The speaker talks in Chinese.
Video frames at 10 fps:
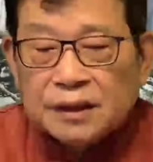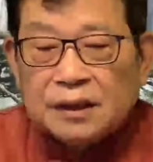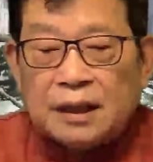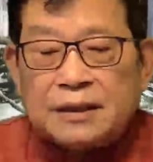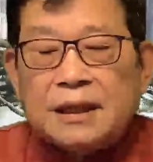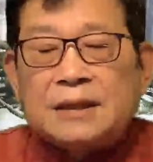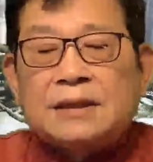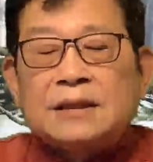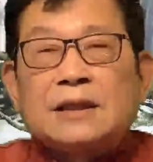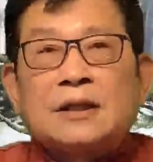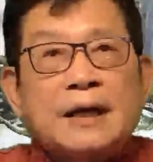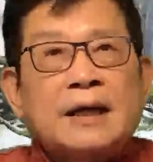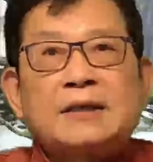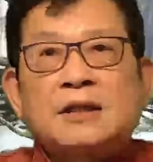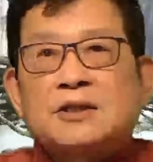而这次呢来看
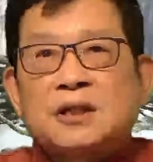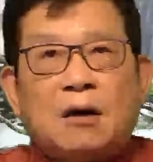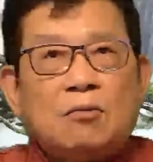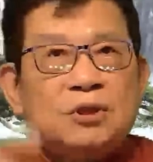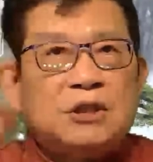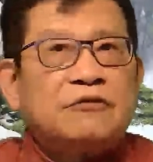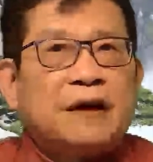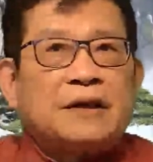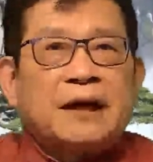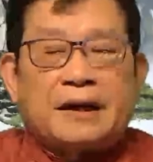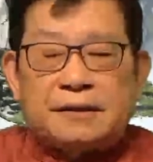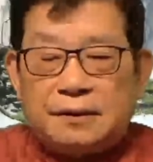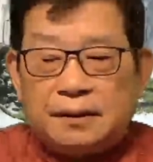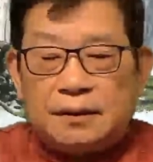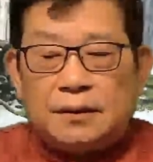这个超级反弹，
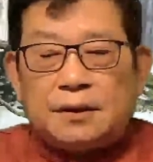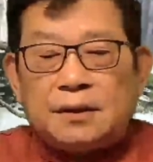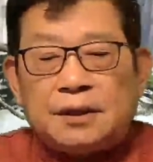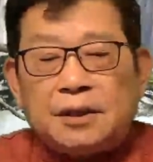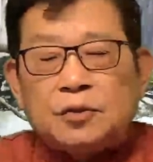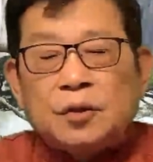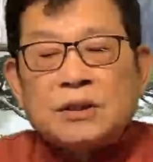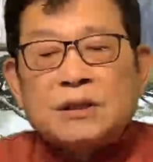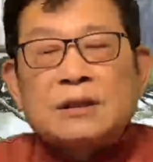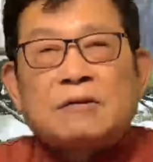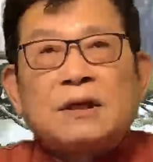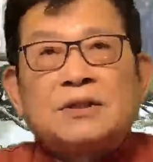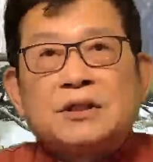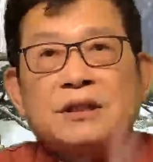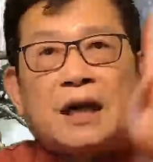印度的制造业
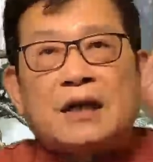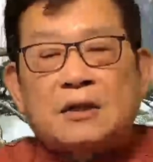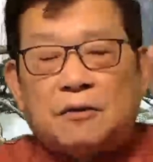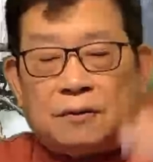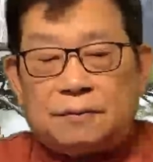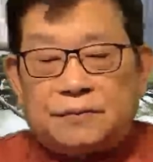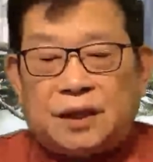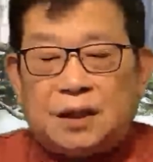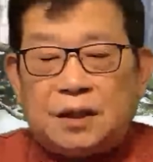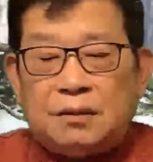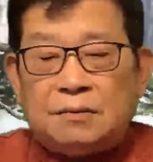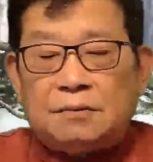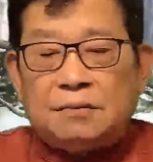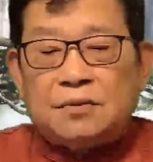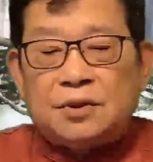四大利空：第一，
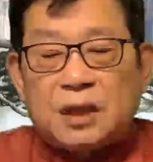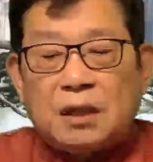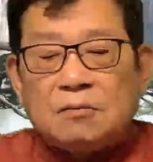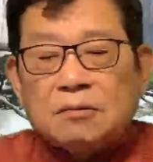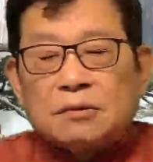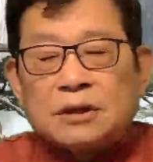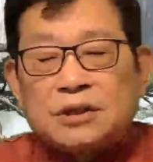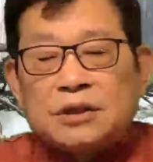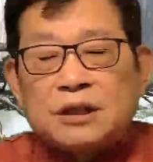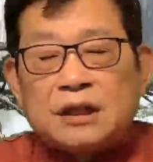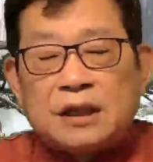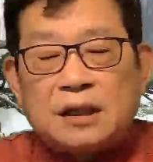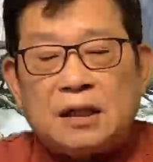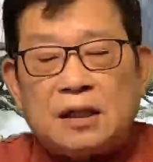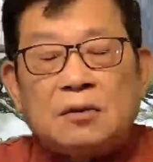政府的治理能力
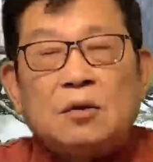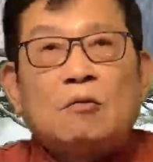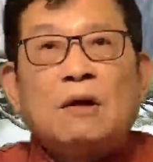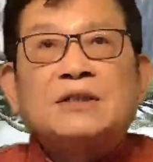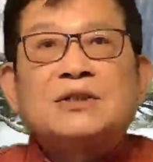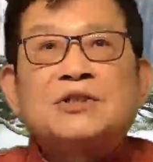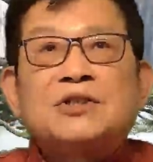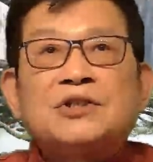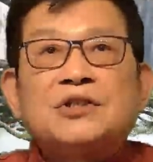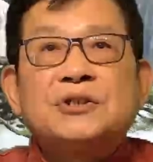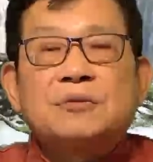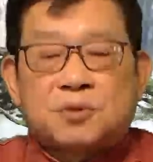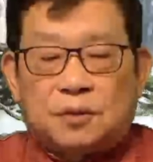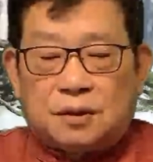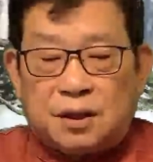赢弱，外资信心受
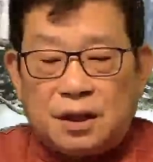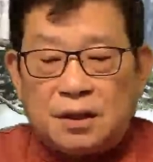挫；第二，